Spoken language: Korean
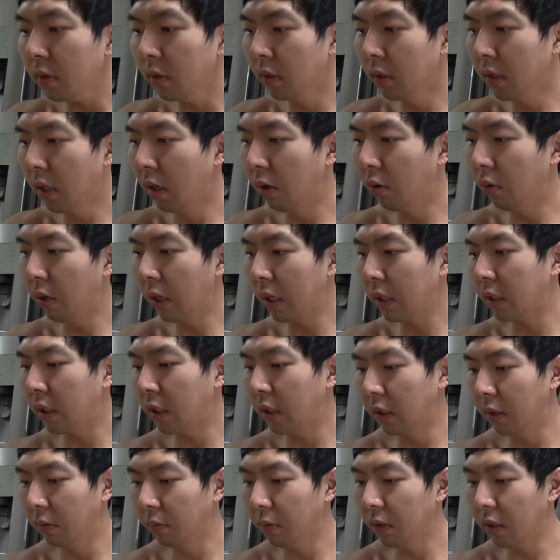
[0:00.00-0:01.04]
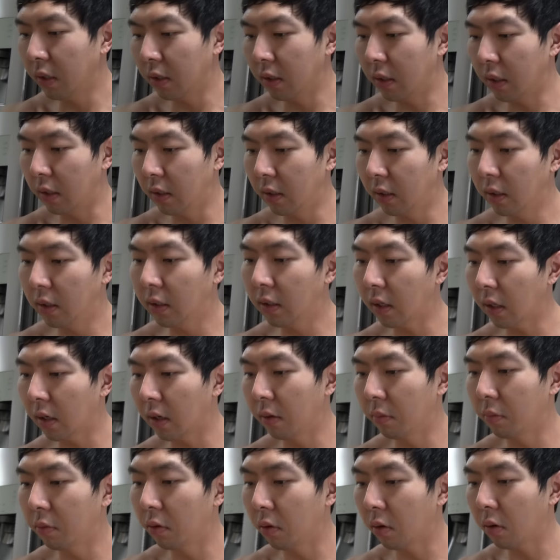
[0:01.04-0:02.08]
자 오늘 아침 간단히
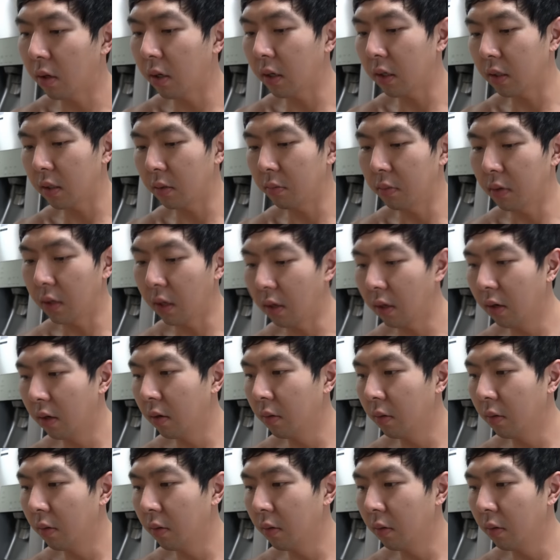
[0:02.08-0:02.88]
시작해 보도록 하겠습니다